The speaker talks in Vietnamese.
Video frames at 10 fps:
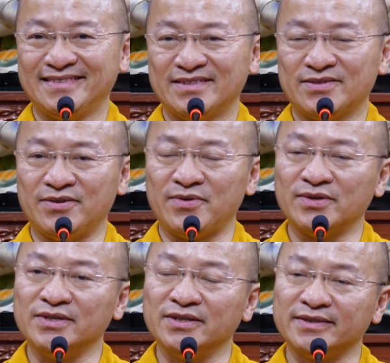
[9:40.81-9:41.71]
Còn con
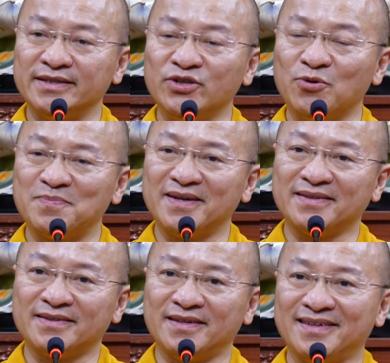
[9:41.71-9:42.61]
đường tình dục đó,
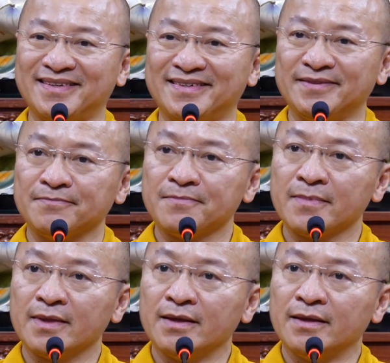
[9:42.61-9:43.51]
thì
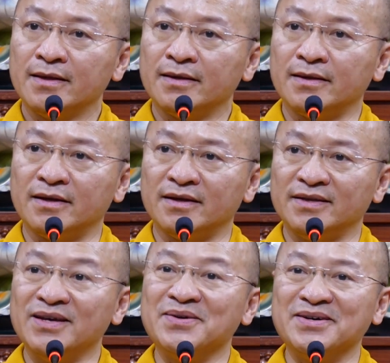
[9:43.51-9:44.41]

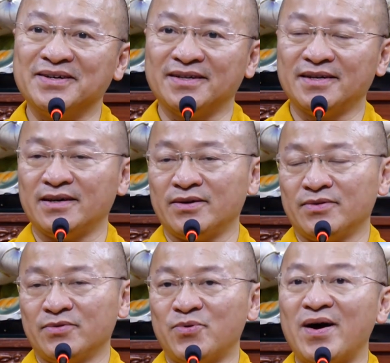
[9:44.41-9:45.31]
nhiều người đó là
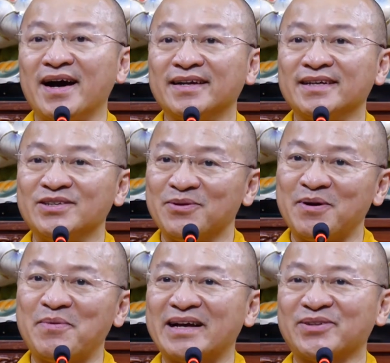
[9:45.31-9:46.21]
quan hệ tình dục
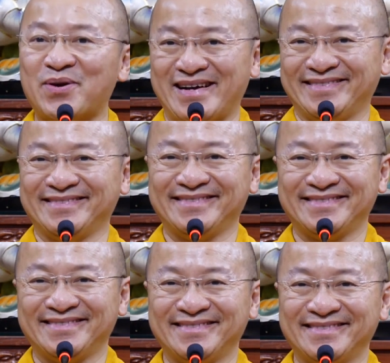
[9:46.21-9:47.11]
không an toàn,
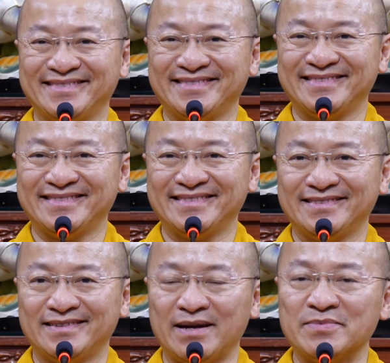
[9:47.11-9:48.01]

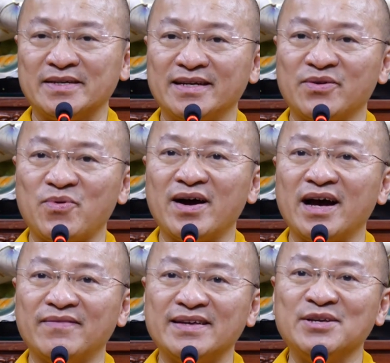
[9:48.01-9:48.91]
thậm chí là quan
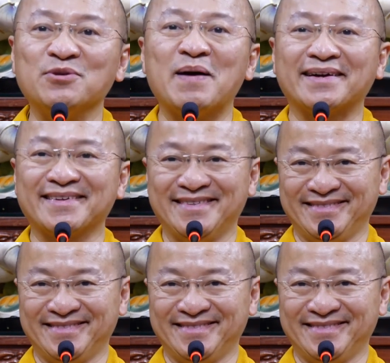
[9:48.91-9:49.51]
hệ với nhiều bạn tình.